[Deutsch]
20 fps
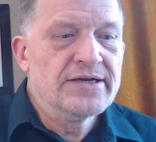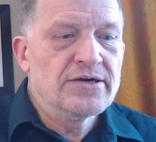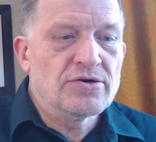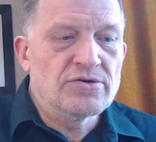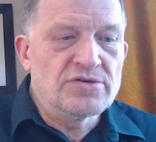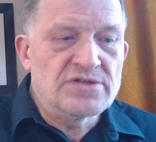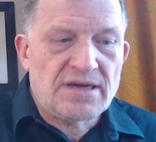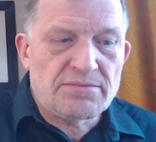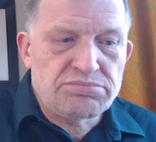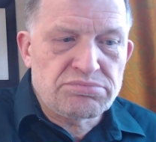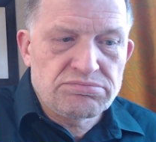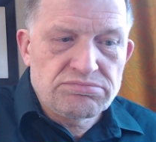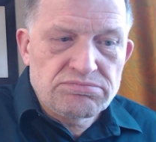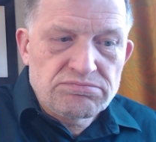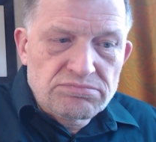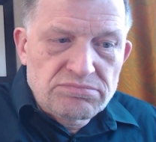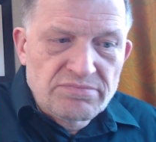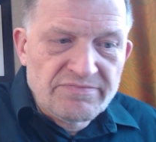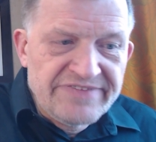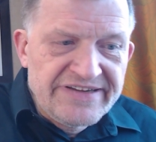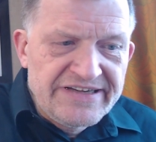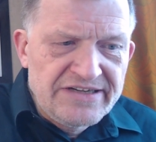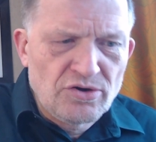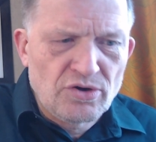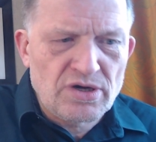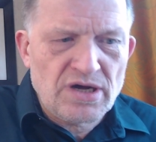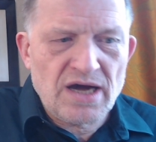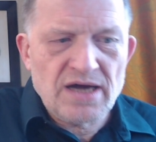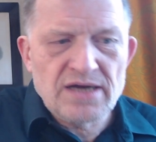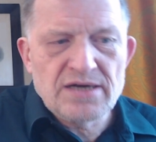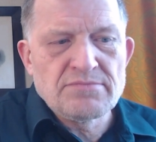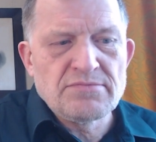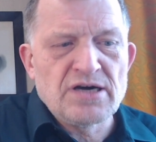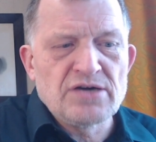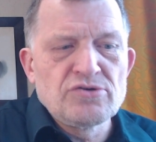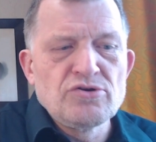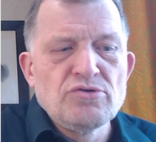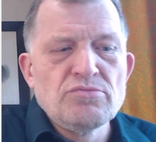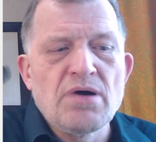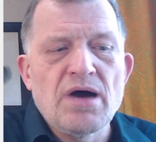Und ich habe ein Video gerade
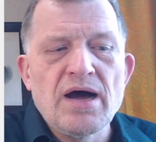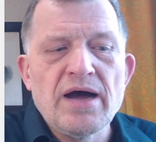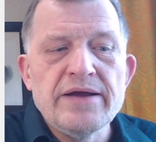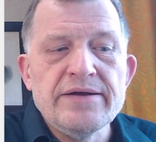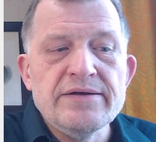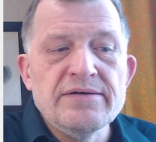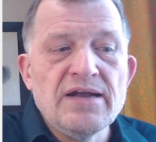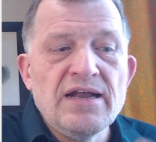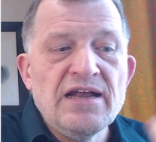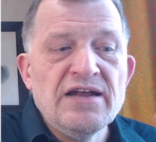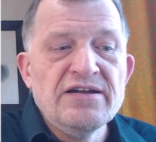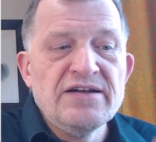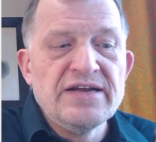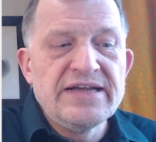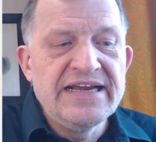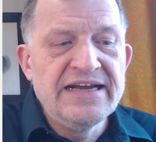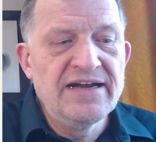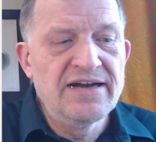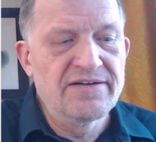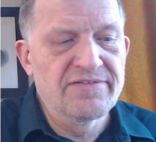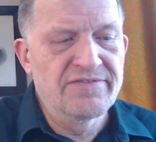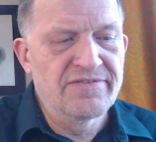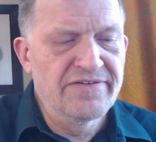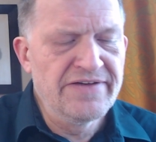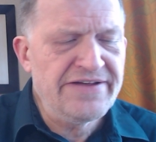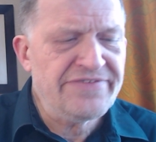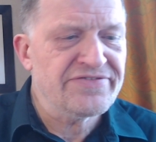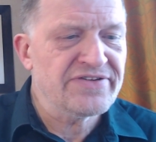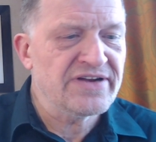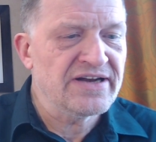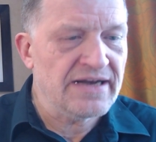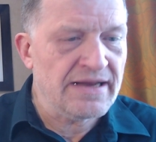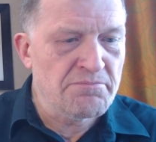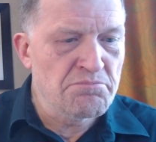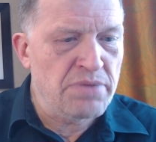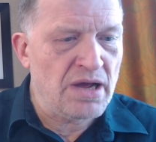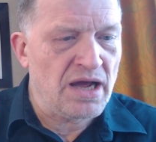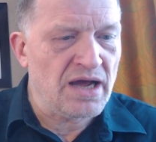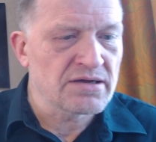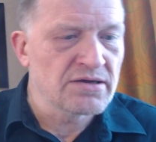gemacht über einen in Lviv, in
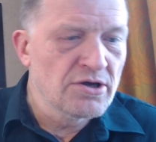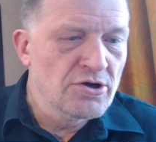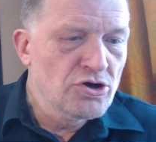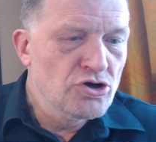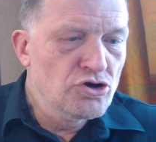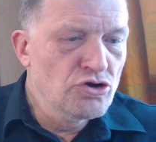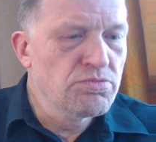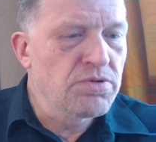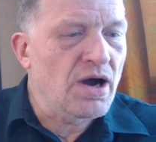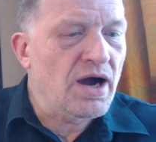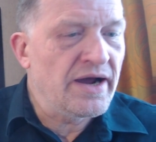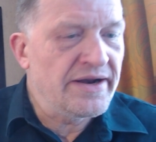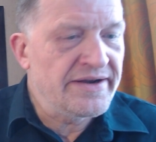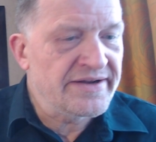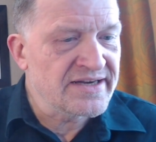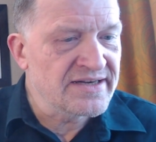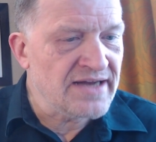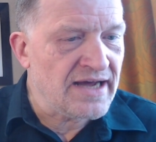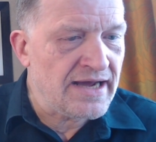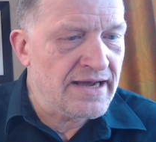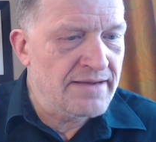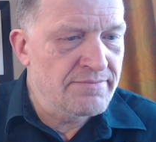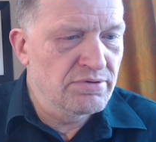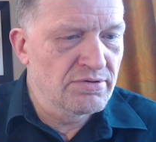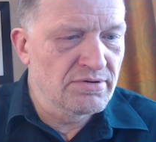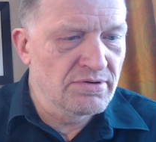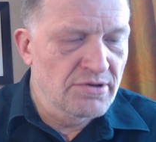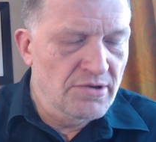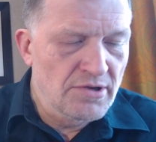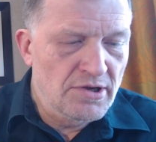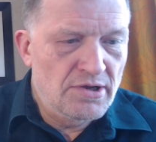Lemberg, über eine Kneipe.